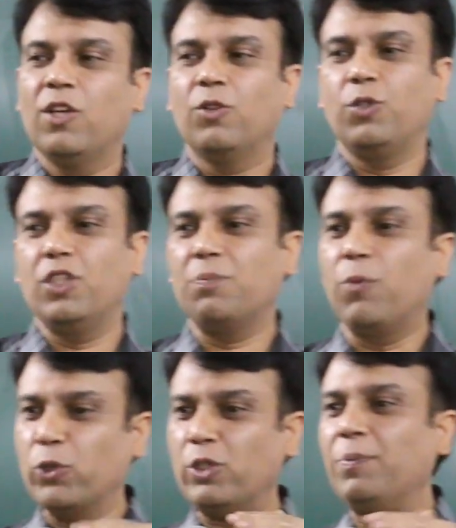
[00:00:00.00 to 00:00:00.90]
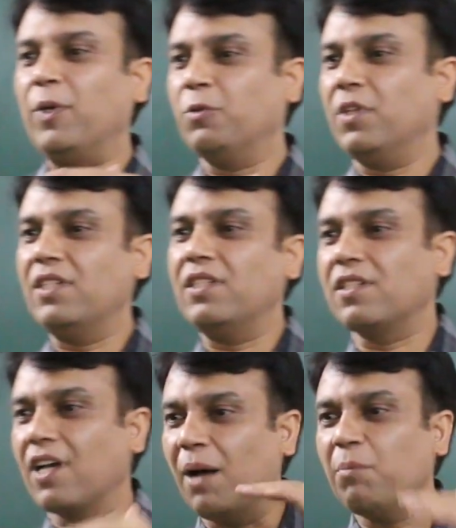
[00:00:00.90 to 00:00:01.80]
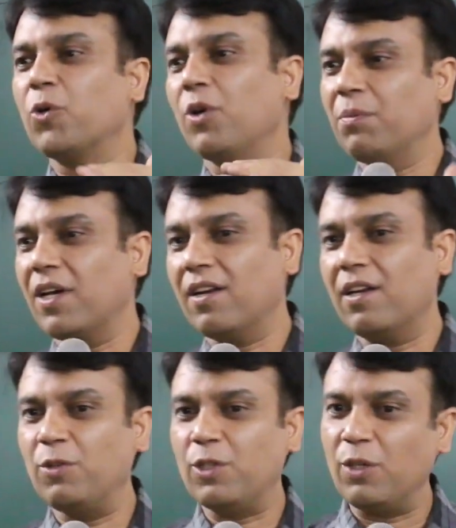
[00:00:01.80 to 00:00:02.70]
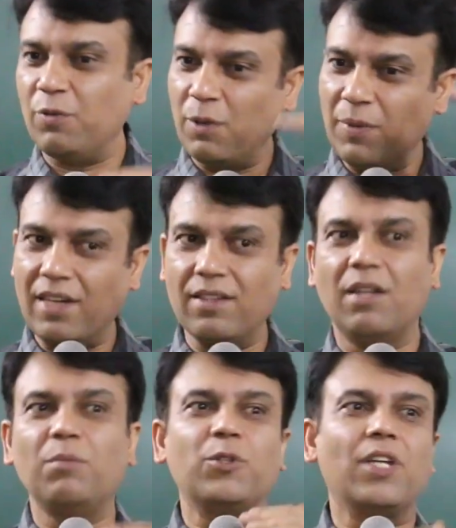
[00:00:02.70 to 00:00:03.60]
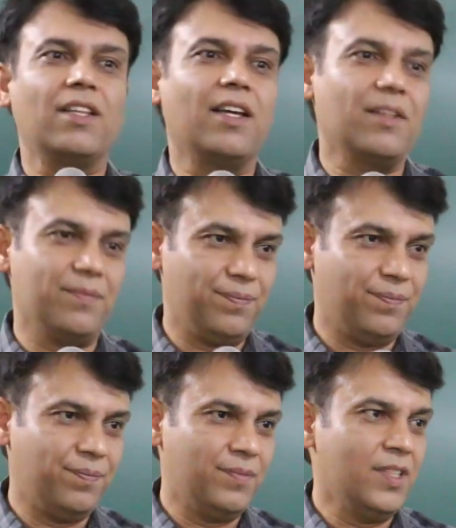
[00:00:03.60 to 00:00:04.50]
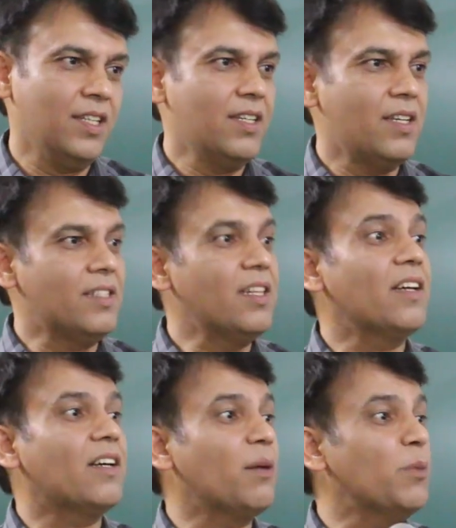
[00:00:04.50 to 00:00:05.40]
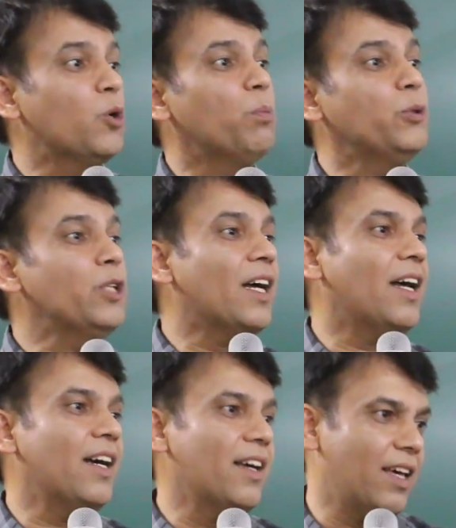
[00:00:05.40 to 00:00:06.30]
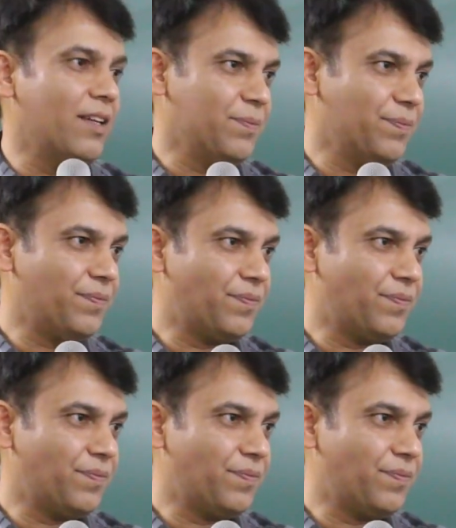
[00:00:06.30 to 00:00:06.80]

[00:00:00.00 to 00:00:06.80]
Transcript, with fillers: तो जिस पोस्ट पे होते हैं जिस काम को हम कर रहे होते हैं वो हमारा धर्म हो जाता है इसलिए कर्म को पूजा कहा गया है